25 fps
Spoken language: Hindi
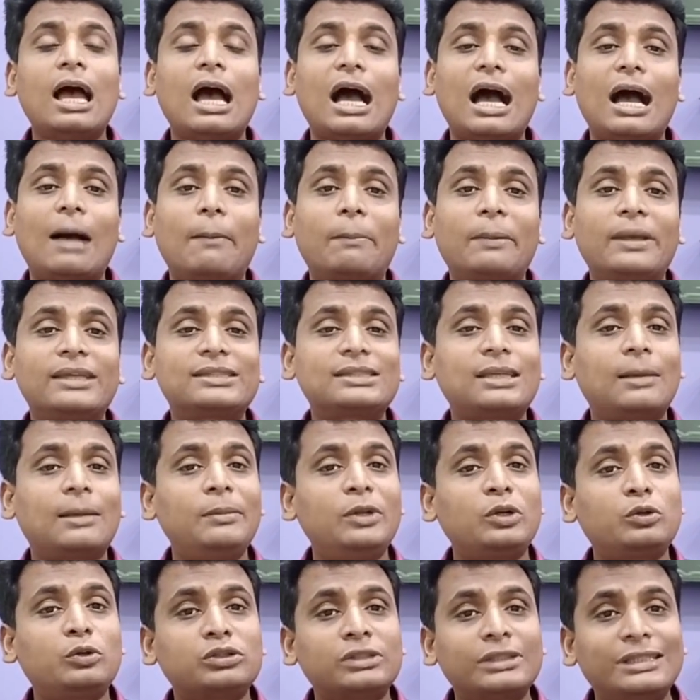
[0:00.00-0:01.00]
आपके
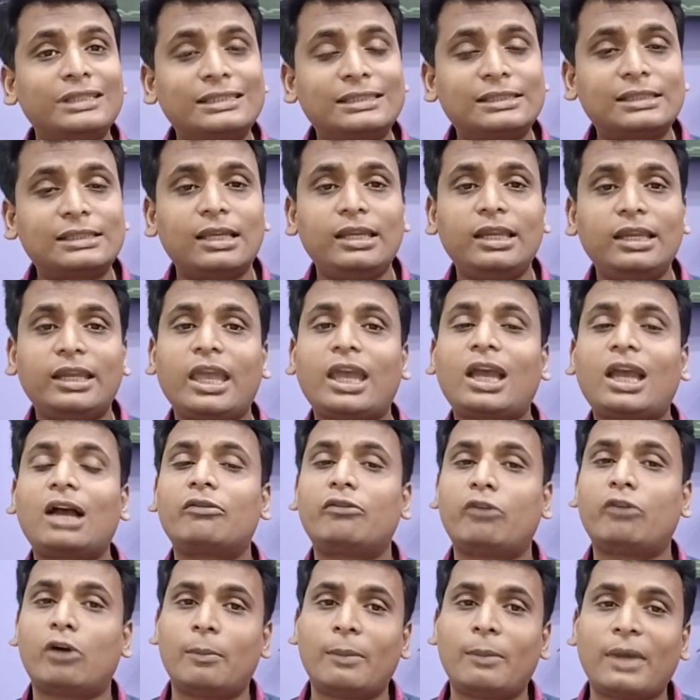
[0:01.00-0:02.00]
सामने कुछ इस तरीके का
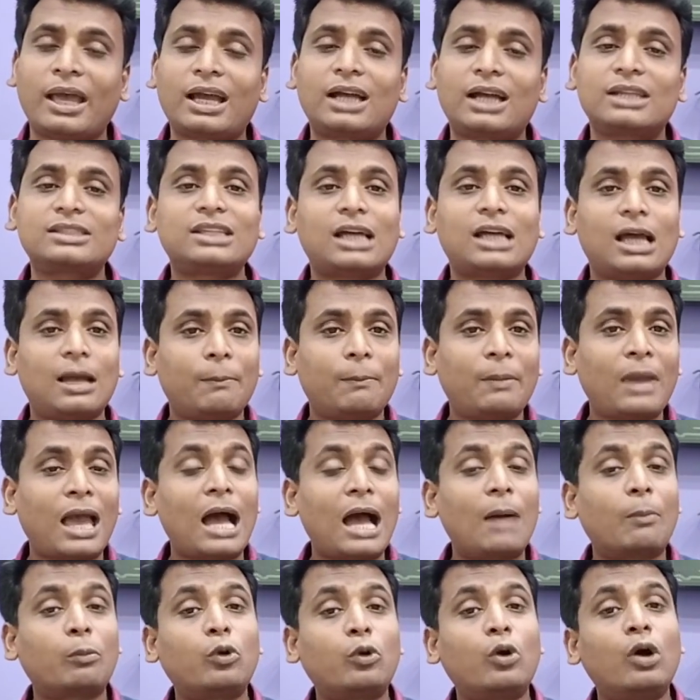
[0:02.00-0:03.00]
फॉर्म आएगा जहां पे
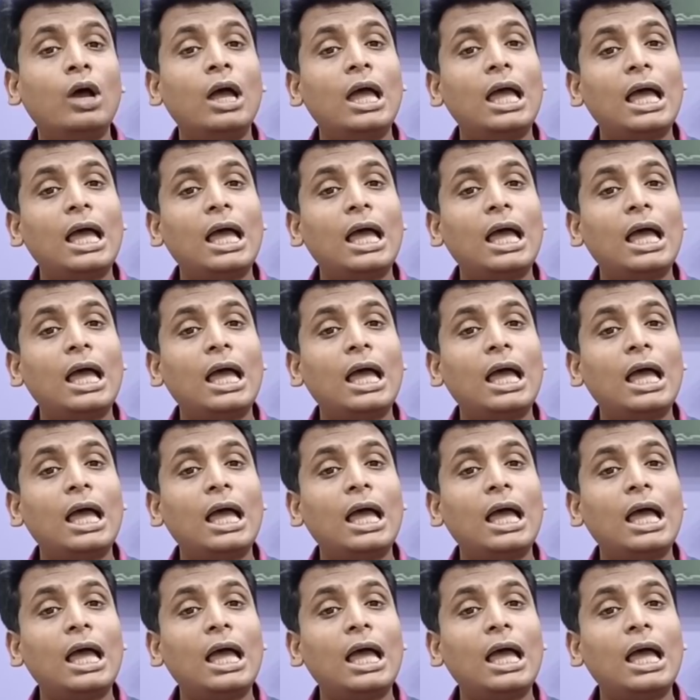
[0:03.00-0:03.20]
आपको